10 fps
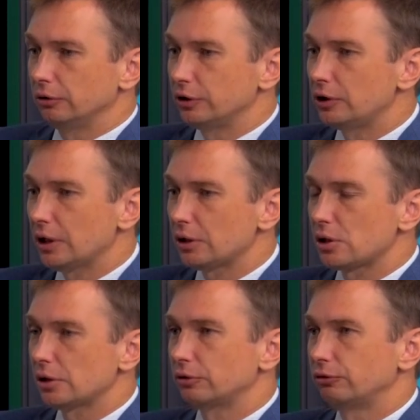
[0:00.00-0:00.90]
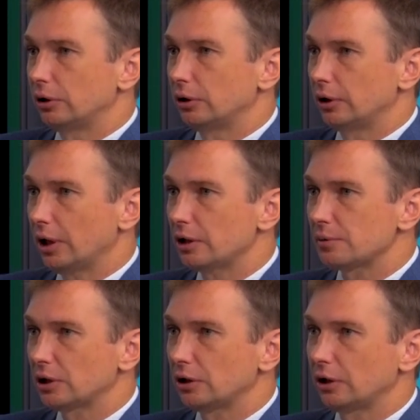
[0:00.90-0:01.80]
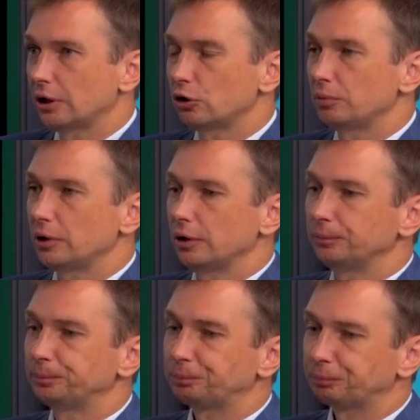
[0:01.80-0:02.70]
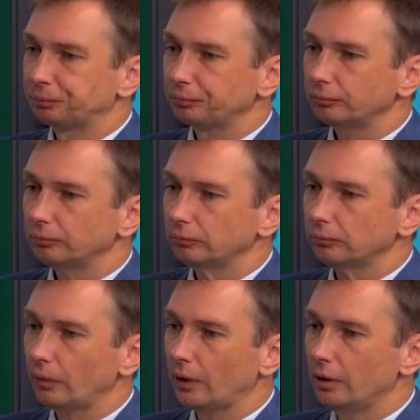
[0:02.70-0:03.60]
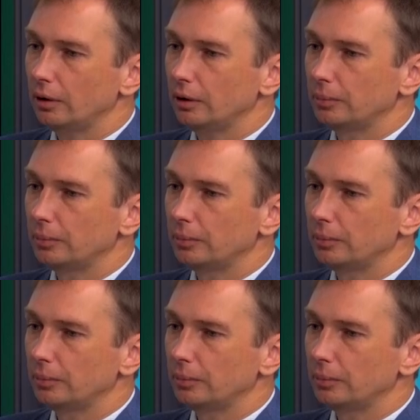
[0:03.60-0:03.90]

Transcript: внедряются в реальном секторе экономики. И